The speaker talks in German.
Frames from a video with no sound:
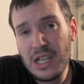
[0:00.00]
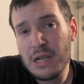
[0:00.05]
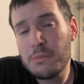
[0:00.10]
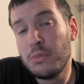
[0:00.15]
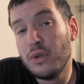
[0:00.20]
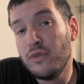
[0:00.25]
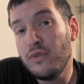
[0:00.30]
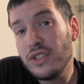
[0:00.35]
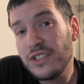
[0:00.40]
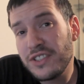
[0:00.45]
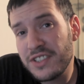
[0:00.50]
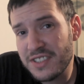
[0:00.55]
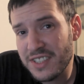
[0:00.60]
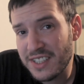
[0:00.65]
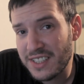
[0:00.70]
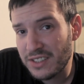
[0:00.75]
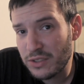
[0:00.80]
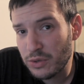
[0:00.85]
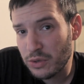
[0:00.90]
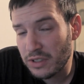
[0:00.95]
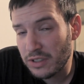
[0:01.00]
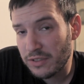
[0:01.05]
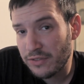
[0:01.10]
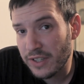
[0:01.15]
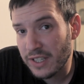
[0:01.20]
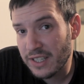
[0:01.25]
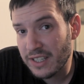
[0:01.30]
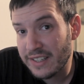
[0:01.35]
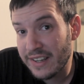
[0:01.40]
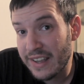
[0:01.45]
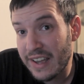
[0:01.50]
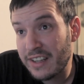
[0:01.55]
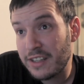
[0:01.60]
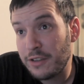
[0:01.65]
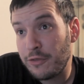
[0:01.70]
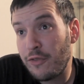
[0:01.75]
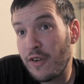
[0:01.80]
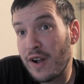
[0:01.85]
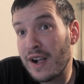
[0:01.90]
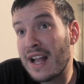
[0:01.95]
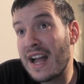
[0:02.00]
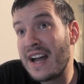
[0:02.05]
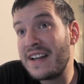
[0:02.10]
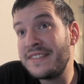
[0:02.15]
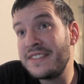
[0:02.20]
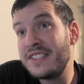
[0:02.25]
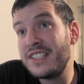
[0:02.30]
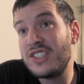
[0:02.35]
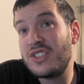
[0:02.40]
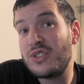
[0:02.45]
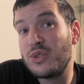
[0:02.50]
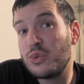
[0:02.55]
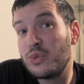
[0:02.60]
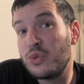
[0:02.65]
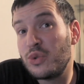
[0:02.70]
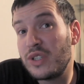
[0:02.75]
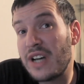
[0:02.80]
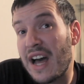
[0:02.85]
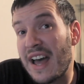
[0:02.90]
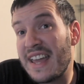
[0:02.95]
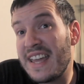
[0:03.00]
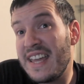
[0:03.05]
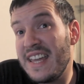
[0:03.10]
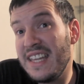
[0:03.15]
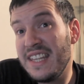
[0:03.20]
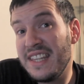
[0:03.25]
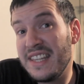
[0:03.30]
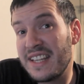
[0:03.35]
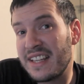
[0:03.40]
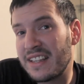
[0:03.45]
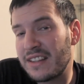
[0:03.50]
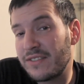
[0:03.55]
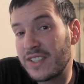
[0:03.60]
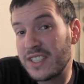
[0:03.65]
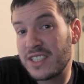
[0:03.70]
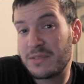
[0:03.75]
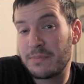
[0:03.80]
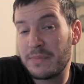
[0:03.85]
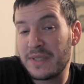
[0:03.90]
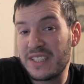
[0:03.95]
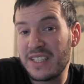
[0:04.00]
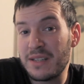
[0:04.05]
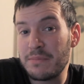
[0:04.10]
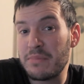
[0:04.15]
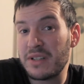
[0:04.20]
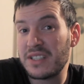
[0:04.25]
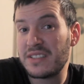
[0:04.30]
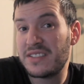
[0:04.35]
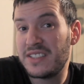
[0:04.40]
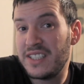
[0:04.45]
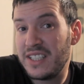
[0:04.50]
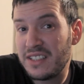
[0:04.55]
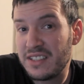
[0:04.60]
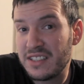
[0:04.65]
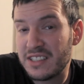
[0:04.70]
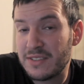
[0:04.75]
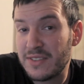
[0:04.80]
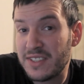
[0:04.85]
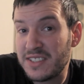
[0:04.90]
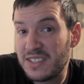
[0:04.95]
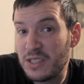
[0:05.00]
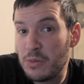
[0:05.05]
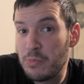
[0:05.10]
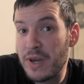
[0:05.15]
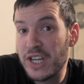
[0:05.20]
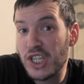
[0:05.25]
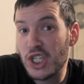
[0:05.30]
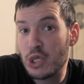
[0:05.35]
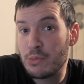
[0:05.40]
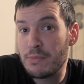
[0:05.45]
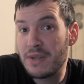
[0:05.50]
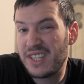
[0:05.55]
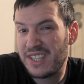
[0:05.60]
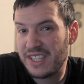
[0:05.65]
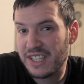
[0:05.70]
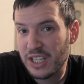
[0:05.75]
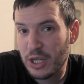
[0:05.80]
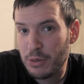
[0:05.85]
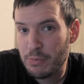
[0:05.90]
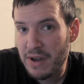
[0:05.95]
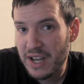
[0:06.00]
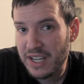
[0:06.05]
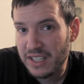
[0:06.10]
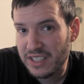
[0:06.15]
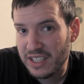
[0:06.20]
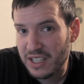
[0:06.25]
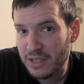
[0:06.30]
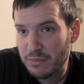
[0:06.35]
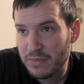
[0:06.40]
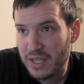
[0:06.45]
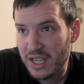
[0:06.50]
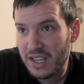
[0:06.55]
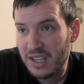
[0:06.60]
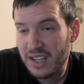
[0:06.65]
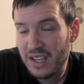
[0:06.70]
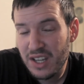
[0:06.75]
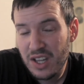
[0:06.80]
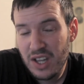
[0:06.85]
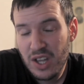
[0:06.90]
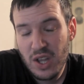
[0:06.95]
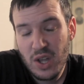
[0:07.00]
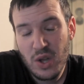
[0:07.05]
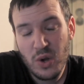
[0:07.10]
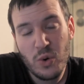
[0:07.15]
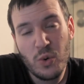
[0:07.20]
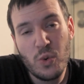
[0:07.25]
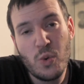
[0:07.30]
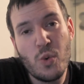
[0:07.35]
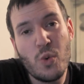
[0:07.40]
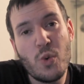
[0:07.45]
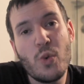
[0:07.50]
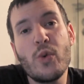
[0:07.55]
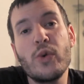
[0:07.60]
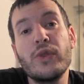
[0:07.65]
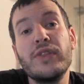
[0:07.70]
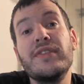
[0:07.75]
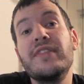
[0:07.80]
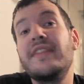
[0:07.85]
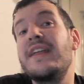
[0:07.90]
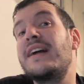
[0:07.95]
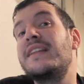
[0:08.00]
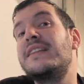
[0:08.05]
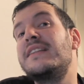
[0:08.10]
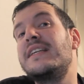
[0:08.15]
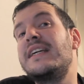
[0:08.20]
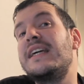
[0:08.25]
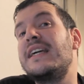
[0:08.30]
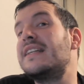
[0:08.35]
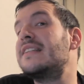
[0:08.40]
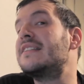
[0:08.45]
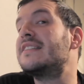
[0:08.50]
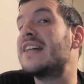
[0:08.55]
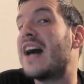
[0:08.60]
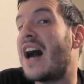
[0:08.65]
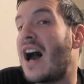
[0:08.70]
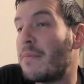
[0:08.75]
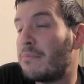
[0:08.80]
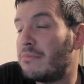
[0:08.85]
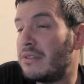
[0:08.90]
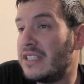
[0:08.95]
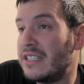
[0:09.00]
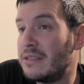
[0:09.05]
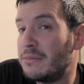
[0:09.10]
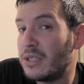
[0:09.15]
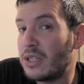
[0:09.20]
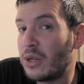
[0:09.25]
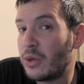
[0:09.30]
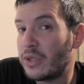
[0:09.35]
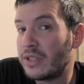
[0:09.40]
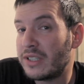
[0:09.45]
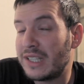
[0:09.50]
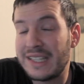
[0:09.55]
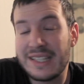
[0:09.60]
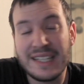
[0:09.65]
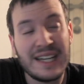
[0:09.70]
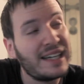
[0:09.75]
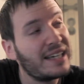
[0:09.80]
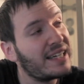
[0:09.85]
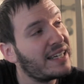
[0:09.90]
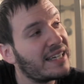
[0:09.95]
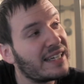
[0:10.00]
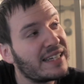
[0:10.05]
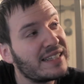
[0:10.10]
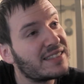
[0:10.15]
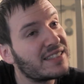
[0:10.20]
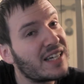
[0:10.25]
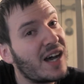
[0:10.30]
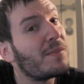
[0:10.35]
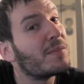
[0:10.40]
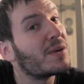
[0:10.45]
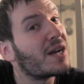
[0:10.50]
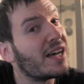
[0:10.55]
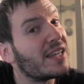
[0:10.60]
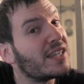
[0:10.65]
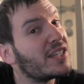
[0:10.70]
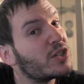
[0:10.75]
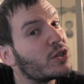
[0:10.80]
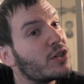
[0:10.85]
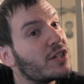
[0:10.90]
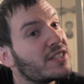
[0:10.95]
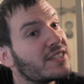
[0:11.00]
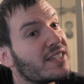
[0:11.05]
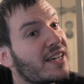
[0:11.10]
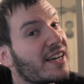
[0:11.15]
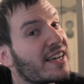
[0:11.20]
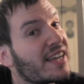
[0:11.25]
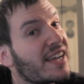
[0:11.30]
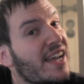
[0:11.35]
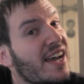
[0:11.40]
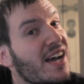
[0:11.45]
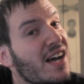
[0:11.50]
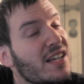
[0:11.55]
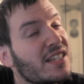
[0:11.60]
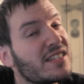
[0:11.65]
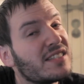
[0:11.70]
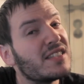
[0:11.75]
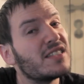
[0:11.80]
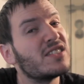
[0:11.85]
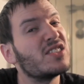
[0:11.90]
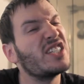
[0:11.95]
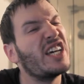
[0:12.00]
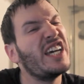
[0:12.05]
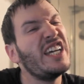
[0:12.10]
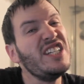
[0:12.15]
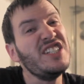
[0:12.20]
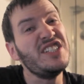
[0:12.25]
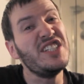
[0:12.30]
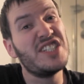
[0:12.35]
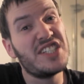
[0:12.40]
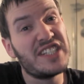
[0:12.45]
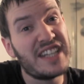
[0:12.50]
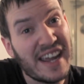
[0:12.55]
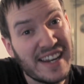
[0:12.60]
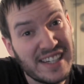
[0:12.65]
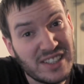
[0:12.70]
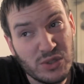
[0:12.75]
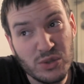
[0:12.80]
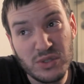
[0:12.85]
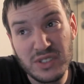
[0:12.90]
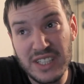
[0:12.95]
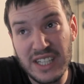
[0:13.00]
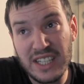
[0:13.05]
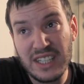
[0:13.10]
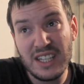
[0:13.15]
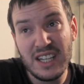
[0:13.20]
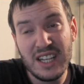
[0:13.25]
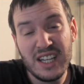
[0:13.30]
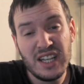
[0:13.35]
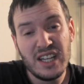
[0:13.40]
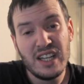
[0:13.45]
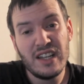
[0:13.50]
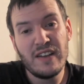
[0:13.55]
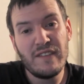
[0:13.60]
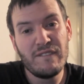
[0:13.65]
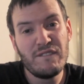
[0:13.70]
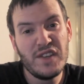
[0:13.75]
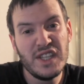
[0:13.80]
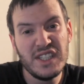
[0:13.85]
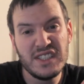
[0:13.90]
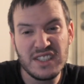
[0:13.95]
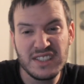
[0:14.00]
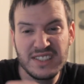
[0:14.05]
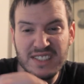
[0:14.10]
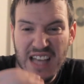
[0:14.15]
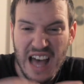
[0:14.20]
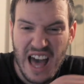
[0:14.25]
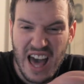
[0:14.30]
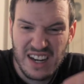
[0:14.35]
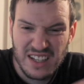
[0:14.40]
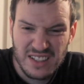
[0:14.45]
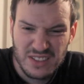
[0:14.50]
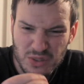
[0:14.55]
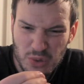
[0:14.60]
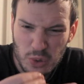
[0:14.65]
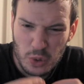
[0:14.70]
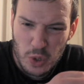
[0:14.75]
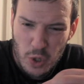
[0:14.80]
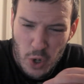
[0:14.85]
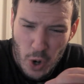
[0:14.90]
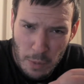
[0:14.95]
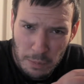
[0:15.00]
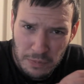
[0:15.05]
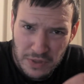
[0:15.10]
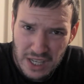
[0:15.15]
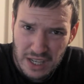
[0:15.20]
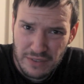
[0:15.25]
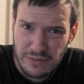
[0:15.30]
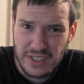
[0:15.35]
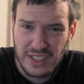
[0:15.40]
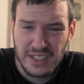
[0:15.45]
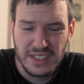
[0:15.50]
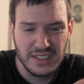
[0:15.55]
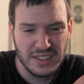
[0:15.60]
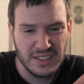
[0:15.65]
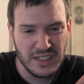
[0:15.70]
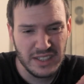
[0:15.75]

Bewusstsein zu entwickeln, ja, die fangen an, sich zu erinnern, was mit denen passiert ist, was die Menschen mit denen gemacht haben, ja. Oh, und dann geht's ab, liebe Leute, dann geht's ab, kann ich euch sagen. Ja, das ist richtig geil zu sehen, wie das alles so kommt, ja, wie die